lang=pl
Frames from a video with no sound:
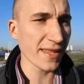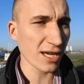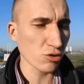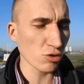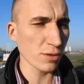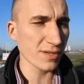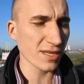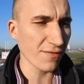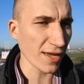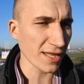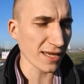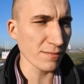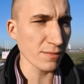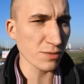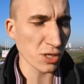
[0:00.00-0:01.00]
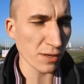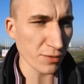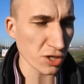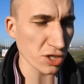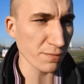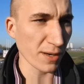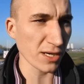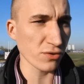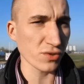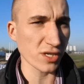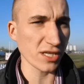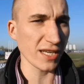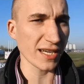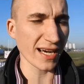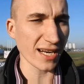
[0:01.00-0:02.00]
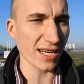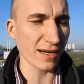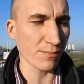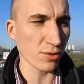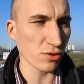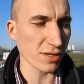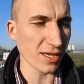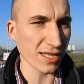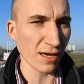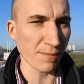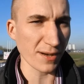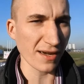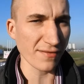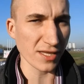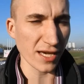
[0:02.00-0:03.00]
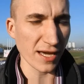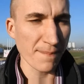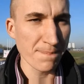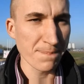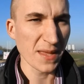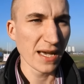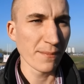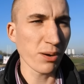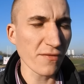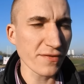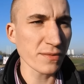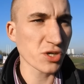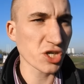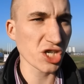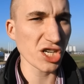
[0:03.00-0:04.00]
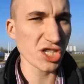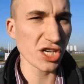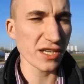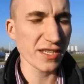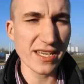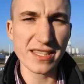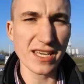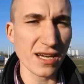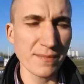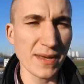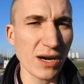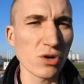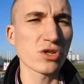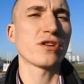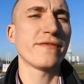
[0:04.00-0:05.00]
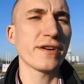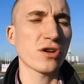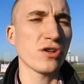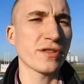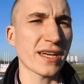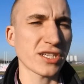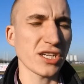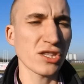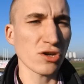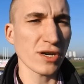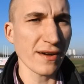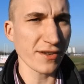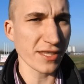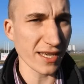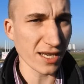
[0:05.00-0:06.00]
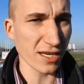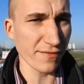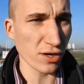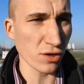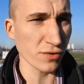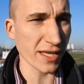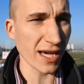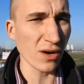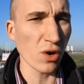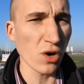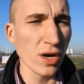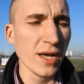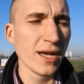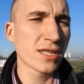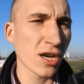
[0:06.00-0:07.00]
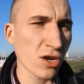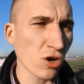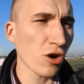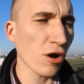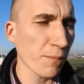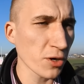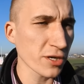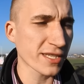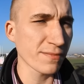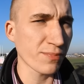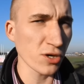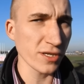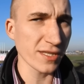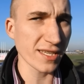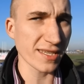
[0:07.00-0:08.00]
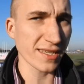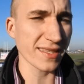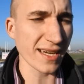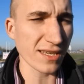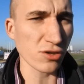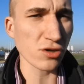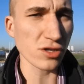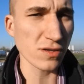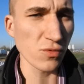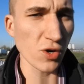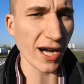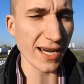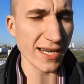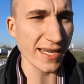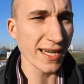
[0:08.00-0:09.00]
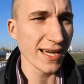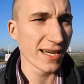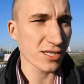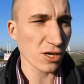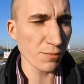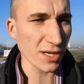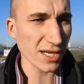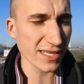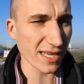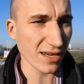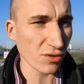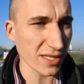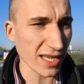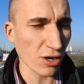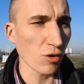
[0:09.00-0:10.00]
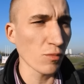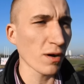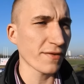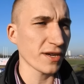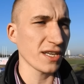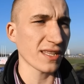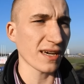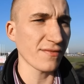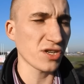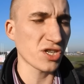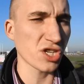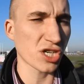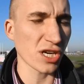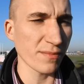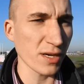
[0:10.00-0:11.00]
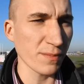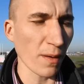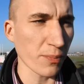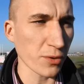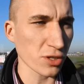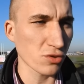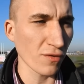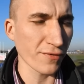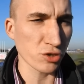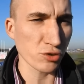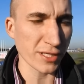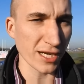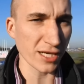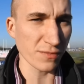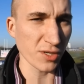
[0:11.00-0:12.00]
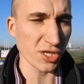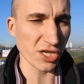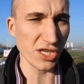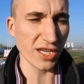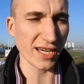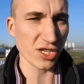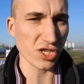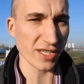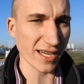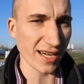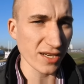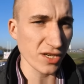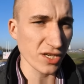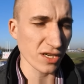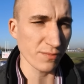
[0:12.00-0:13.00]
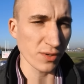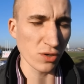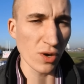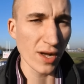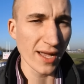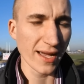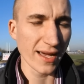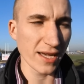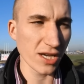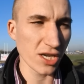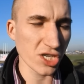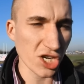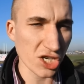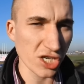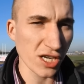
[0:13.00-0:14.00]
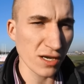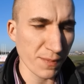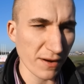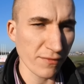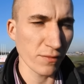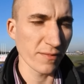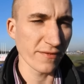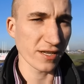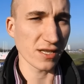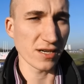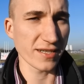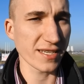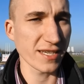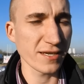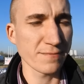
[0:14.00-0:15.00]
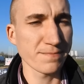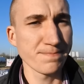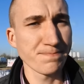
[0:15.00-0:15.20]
na którym z kwiatami przeprosi panią dziennikarkę, bo to tak naprawdę, powiem szczerze, nie tak miało to wyglądać. I to nawet tak nie wyglądało, tylko opolscy politycy tak to rozdmuchali, zrobili z tego taką mowę nienawiści, że my po prostu wyrzucaliśmy dziennikarzy z hali, gdzie był E, rzecznik Praw Obywatelskich.